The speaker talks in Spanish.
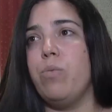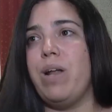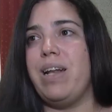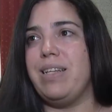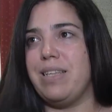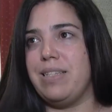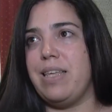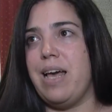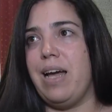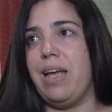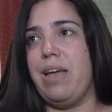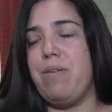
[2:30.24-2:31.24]
una
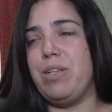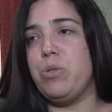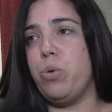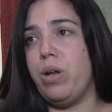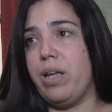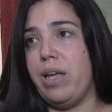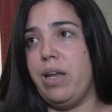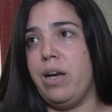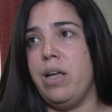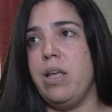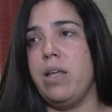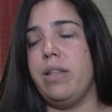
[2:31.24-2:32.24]
necesidad que va a surgir
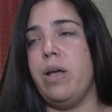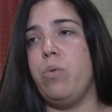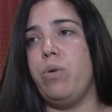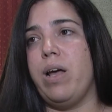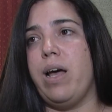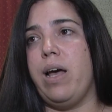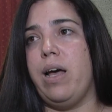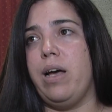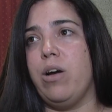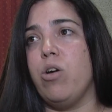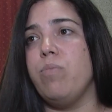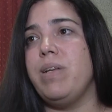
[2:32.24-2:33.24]
de
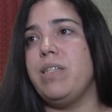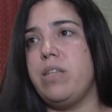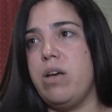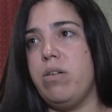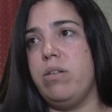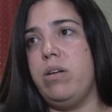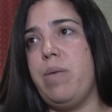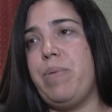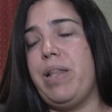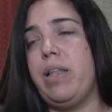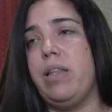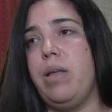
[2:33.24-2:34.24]
una comisión que
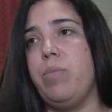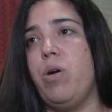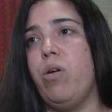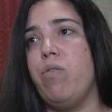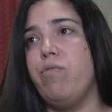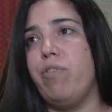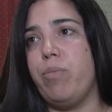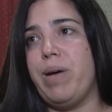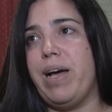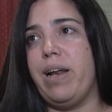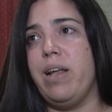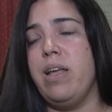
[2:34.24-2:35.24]
pretendemos
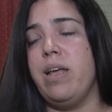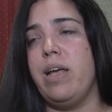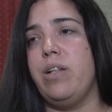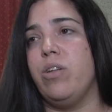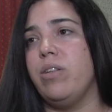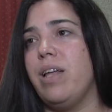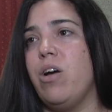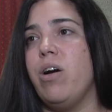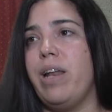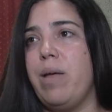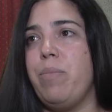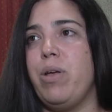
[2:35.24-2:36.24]
conformar en donde
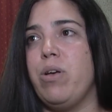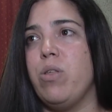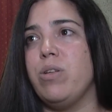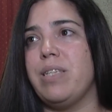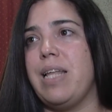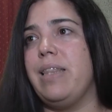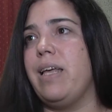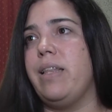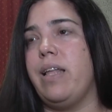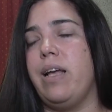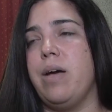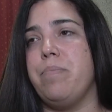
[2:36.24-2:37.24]
los gremios
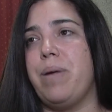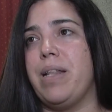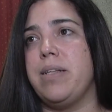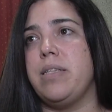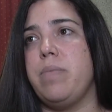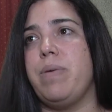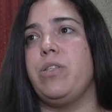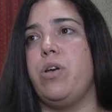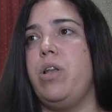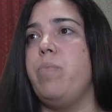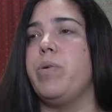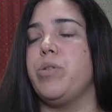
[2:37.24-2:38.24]
docentes tengan
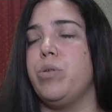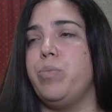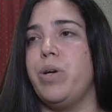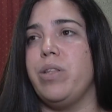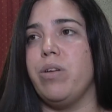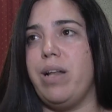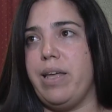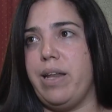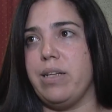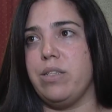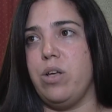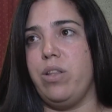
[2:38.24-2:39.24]
participación y por supuesto la
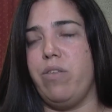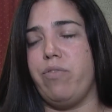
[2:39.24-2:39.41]
Dirección de